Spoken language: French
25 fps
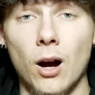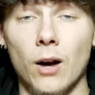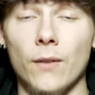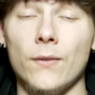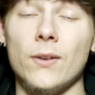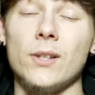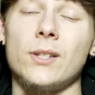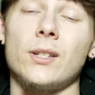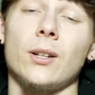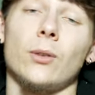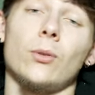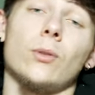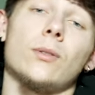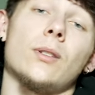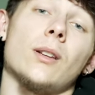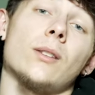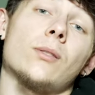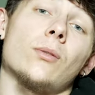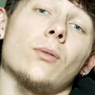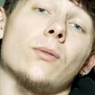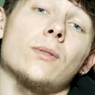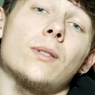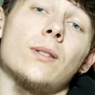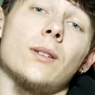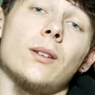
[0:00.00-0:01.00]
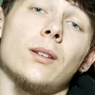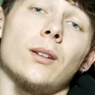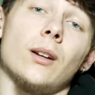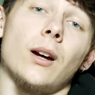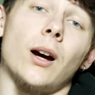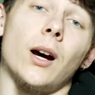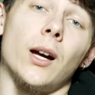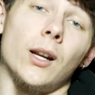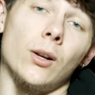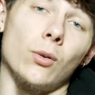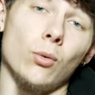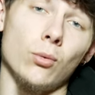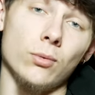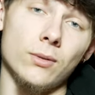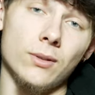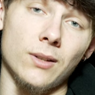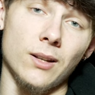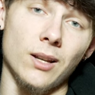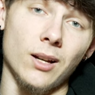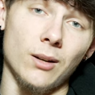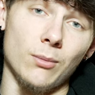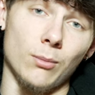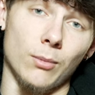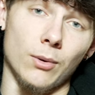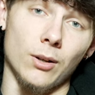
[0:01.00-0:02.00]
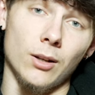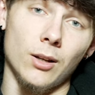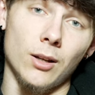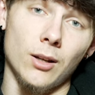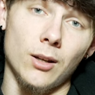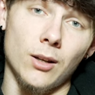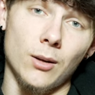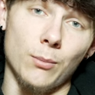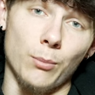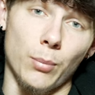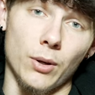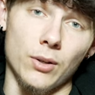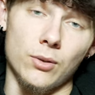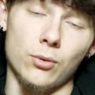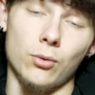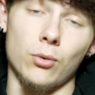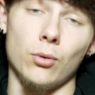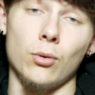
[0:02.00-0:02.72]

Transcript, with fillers: investir dans ta santé à long terme parce